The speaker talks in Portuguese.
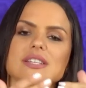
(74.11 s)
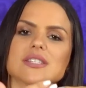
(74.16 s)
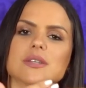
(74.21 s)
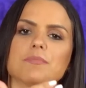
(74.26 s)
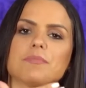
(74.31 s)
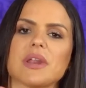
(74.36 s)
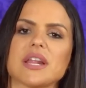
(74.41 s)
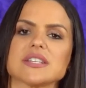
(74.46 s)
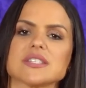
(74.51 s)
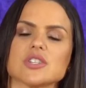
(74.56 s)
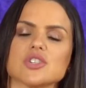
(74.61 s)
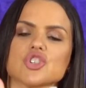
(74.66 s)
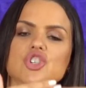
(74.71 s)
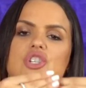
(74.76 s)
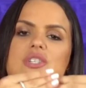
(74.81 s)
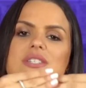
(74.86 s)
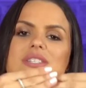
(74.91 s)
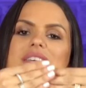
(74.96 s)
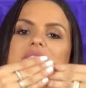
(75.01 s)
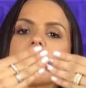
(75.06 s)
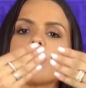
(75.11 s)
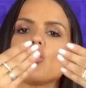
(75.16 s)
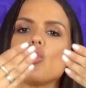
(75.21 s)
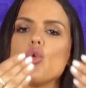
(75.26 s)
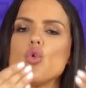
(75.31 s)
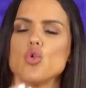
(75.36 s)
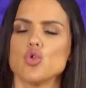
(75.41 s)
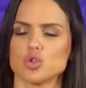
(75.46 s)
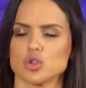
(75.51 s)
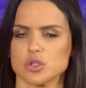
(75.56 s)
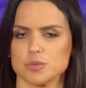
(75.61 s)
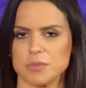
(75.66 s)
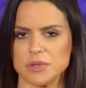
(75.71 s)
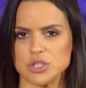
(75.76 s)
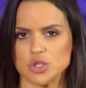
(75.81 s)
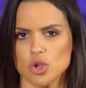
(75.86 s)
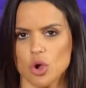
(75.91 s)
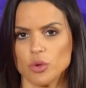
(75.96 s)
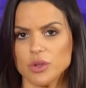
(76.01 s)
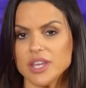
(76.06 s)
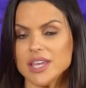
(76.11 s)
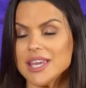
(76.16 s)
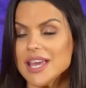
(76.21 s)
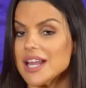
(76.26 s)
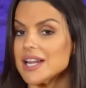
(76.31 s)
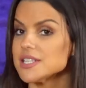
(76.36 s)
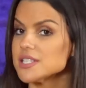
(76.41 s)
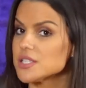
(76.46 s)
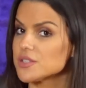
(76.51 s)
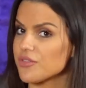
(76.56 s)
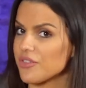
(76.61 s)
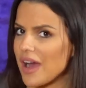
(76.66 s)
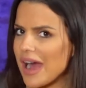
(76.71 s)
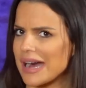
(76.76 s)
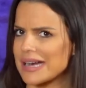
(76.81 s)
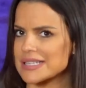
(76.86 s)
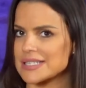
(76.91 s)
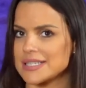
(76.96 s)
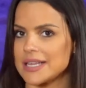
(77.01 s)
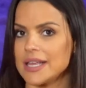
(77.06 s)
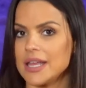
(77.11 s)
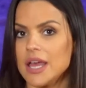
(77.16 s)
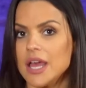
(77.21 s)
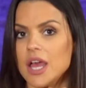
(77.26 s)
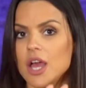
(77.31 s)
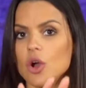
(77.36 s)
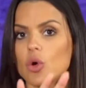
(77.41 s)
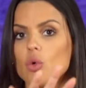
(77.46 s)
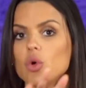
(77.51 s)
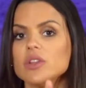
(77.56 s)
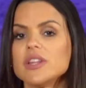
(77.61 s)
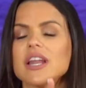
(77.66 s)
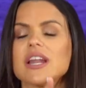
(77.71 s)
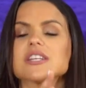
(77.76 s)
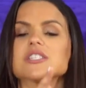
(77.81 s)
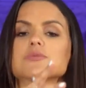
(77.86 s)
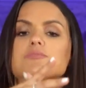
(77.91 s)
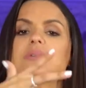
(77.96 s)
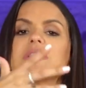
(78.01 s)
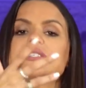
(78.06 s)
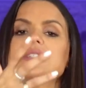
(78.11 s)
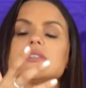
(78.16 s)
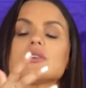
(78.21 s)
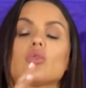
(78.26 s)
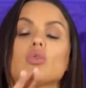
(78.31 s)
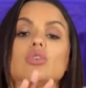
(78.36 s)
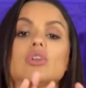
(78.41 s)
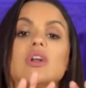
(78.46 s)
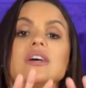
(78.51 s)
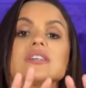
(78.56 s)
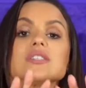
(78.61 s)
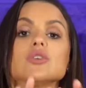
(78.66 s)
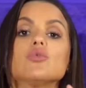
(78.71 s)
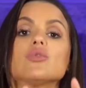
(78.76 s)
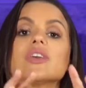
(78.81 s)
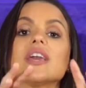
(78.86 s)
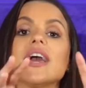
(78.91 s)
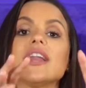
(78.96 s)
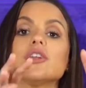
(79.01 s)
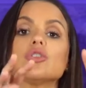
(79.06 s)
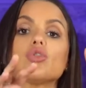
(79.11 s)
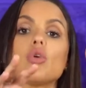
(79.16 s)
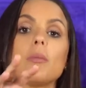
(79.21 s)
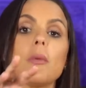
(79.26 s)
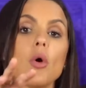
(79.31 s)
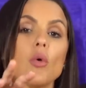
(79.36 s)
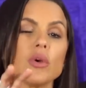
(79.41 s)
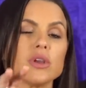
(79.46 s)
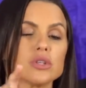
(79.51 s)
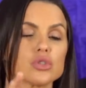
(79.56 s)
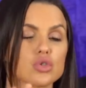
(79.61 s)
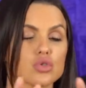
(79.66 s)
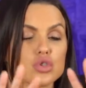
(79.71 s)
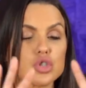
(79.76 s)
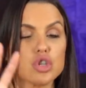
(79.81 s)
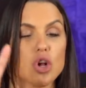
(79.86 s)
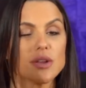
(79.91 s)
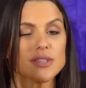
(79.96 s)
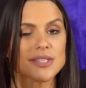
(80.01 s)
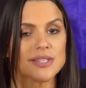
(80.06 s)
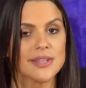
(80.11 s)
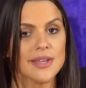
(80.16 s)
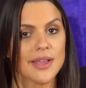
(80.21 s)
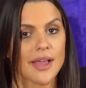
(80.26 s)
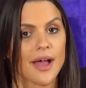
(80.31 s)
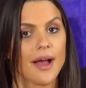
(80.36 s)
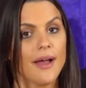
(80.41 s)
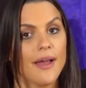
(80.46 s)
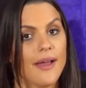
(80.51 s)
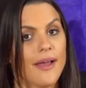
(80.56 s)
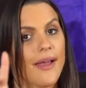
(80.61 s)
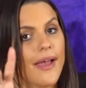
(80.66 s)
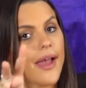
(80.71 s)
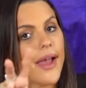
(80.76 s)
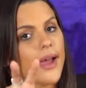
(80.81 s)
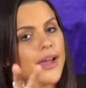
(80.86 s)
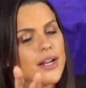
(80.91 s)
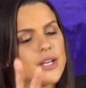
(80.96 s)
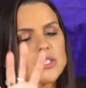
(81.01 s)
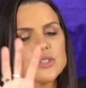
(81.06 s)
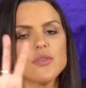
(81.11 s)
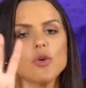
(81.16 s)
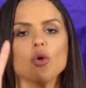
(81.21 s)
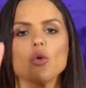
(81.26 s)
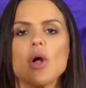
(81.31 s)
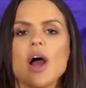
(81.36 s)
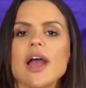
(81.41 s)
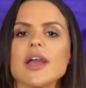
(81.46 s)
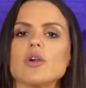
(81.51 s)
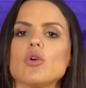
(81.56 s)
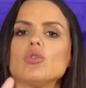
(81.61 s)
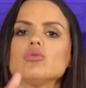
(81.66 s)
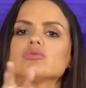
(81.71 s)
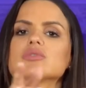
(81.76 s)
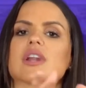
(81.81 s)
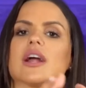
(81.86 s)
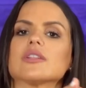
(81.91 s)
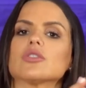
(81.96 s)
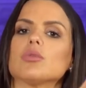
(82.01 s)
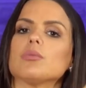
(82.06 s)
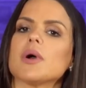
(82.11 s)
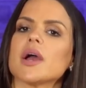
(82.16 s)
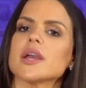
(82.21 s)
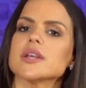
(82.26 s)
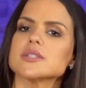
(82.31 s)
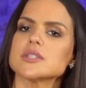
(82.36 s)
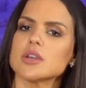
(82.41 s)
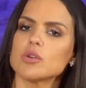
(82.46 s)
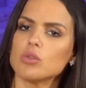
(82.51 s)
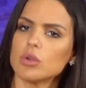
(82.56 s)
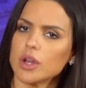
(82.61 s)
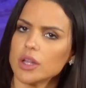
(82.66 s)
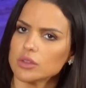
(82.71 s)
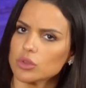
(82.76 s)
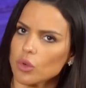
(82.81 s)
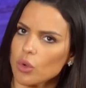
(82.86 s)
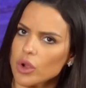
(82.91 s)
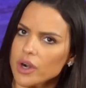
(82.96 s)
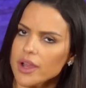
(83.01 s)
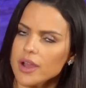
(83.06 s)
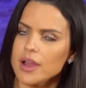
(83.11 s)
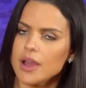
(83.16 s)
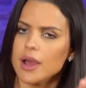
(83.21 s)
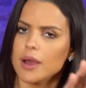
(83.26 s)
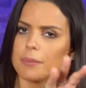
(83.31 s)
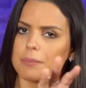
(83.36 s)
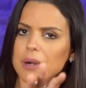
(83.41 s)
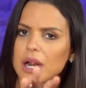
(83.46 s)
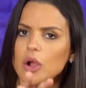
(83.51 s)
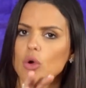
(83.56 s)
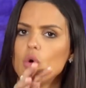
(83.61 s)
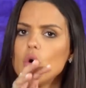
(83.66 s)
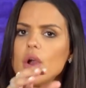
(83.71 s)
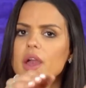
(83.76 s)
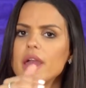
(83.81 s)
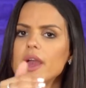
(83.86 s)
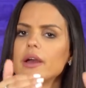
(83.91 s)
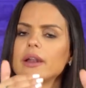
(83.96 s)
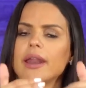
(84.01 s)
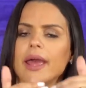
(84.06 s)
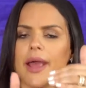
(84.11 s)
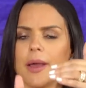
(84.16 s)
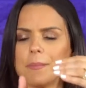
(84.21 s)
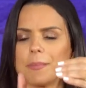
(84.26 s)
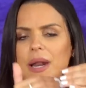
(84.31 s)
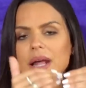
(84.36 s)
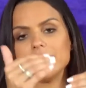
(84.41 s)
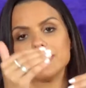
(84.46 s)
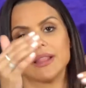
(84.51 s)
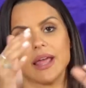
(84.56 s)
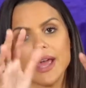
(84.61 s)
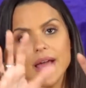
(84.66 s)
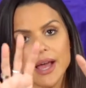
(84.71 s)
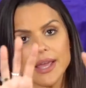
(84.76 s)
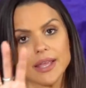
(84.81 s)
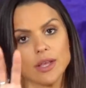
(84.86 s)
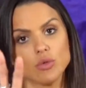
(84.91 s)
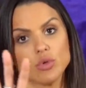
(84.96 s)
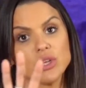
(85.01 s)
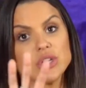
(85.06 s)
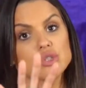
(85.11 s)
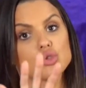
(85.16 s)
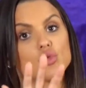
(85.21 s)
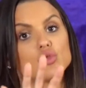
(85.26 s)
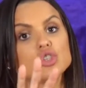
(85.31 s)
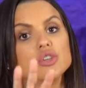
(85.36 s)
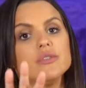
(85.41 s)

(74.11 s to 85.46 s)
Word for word: as empresas de seguros, pessoal, o que, que elas fazem? Quando elas precisam, quando elas não querem tomar um risco sozinha, elas vão lá e contratam uma resseguradora para correr, né, para ter aí o risco